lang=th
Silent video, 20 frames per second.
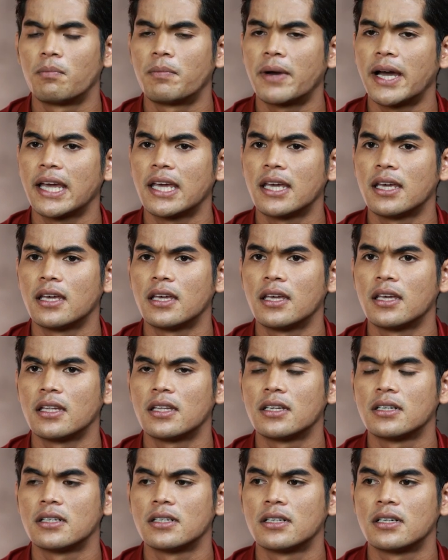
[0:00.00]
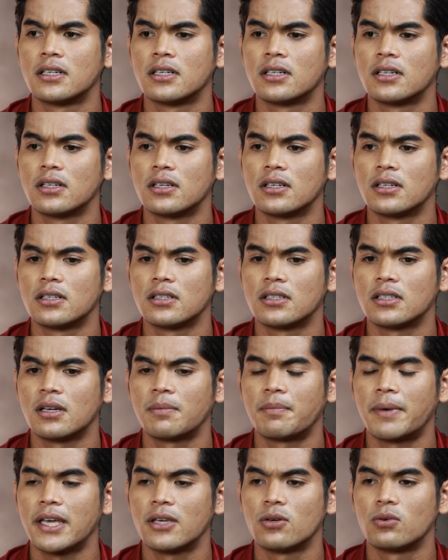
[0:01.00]
ผมไปถึง
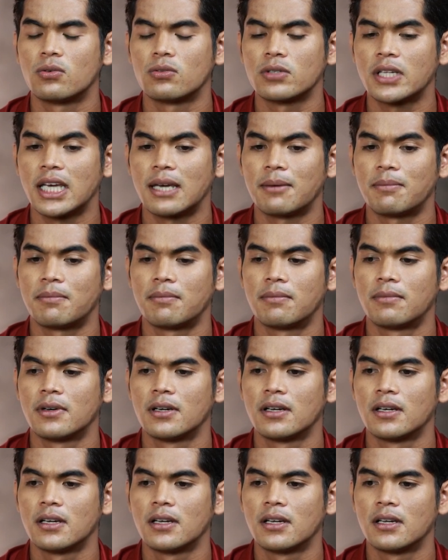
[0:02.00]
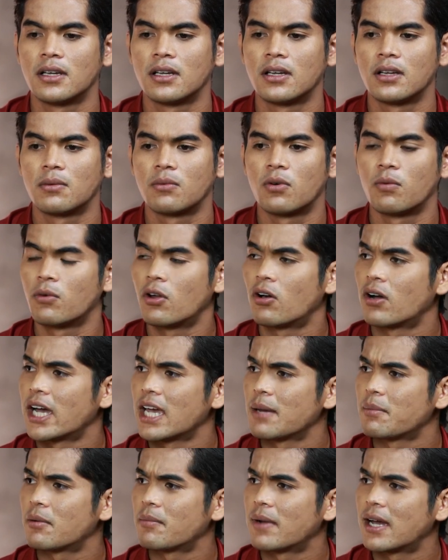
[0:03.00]
ได้ไปอยู่กรุงเทพผมร้อง
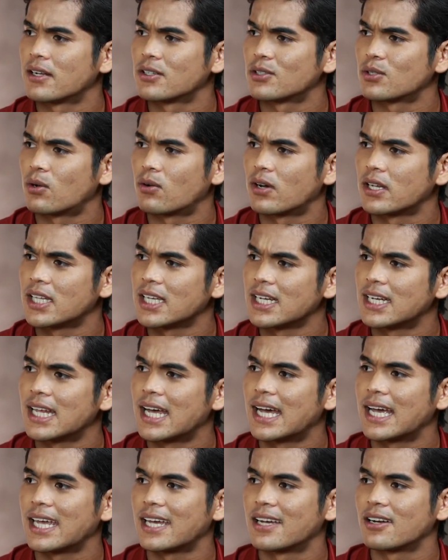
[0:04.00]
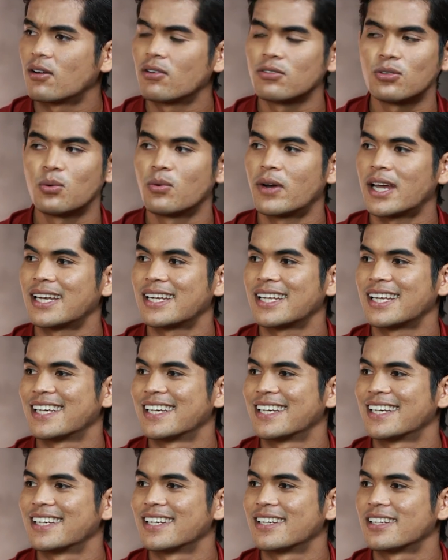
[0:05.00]
ไห้ประมาณสองอาทิตย์ได้ร้องทุกวันเลย
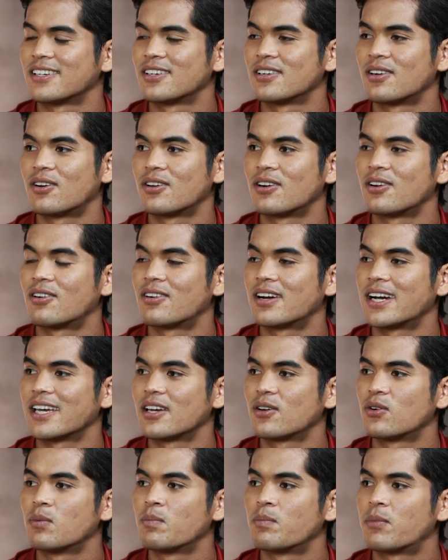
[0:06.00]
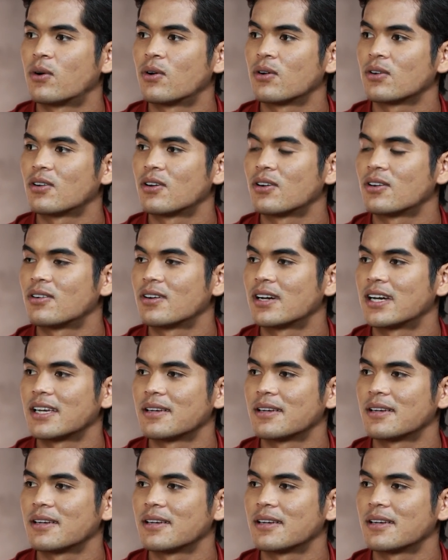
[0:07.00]
นอนร้องไห้คุมโปงนอนร้อง